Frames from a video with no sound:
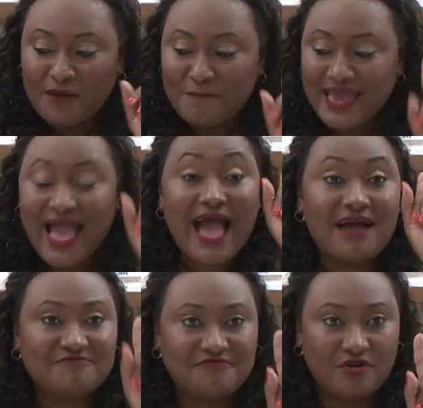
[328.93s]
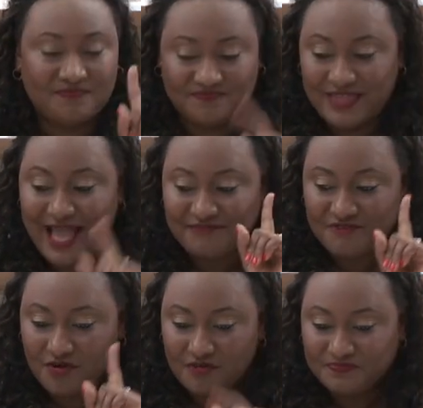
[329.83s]
Mais avant,
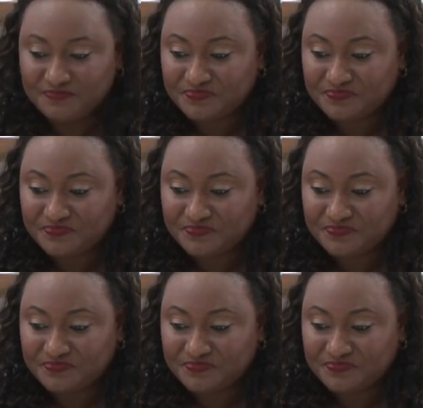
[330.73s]
avant,